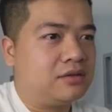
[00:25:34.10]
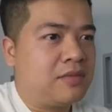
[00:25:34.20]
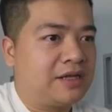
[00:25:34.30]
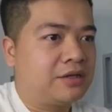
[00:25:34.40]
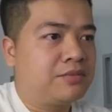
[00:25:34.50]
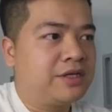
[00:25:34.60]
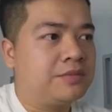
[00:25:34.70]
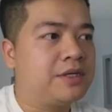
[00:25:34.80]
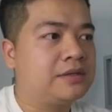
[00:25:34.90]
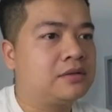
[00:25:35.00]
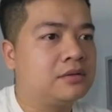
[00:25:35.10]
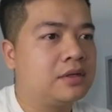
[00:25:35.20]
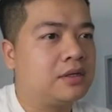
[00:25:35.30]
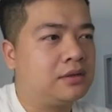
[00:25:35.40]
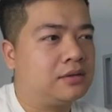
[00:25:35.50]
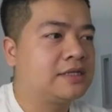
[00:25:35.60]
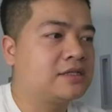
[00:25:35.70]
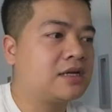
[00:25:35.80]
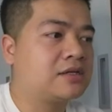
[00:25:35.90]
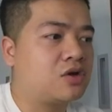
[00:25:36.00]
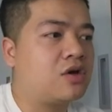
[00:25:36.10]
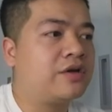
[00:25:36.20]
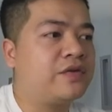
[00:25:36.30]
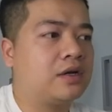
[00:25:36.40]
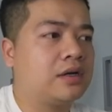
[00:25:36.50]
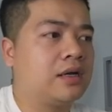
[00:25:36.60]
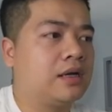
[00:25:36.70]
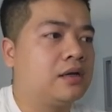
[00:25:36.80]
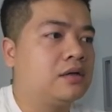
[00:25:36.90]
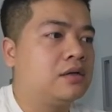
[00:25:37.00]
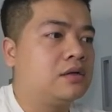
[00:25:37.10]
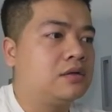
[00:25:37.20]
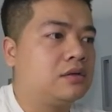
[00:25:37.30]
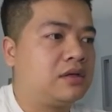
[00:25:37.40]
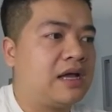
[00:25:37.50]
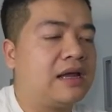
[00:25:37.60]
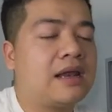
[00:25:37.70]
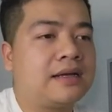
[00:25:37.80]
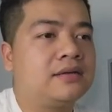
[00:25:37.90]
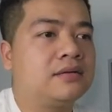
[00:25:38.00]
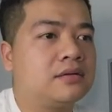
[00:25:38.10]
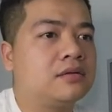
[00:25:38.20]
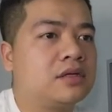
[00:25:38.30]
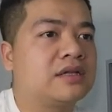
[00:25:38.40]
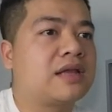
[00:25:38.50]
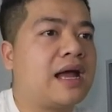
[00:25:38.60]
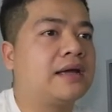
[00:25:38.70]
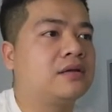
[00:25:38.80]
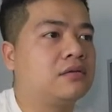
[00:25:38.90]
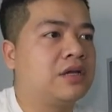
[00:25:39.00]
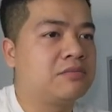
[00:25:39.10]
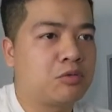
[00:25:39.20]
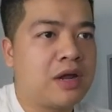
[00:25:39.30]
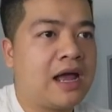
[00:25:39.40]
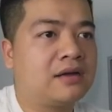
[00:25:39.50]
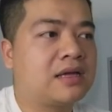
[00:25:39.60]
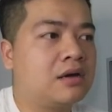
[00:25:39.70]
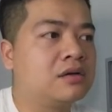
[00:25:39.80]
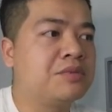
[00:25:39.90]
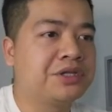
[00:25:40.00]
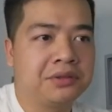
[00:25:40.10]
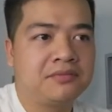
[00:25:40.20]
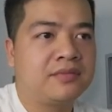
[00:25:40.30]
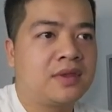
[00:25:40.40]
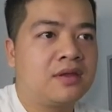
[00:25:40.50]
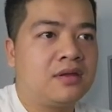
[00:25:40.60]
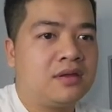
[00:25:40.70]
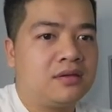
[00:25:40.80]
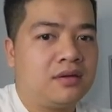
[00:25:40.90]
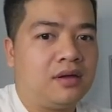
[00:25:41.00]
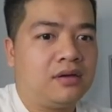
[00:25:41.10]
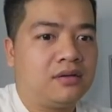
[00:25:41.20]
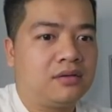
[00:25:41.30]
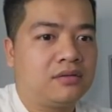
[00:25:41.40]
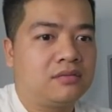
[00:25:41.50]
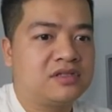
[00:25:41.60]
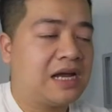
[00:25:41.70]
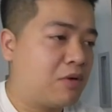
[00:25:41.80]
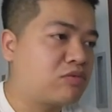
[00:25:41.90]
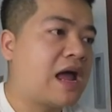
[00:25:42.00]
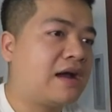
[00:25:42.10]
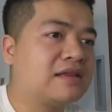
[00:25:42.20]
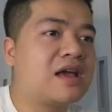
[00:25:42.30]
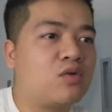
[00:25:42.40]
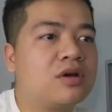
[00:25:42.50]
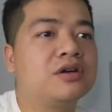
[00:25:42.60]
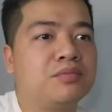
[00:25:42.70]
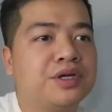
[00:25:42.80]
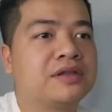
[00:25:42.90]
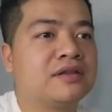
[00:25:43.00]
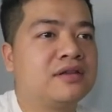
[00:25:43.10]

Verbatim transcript: Bản thân mình thì mình thấy rất là rõ cái việc là Thái Lan hiện tại nền bóng đá người ta hơn mình, giải bóng đá người ta cũng hơn mình,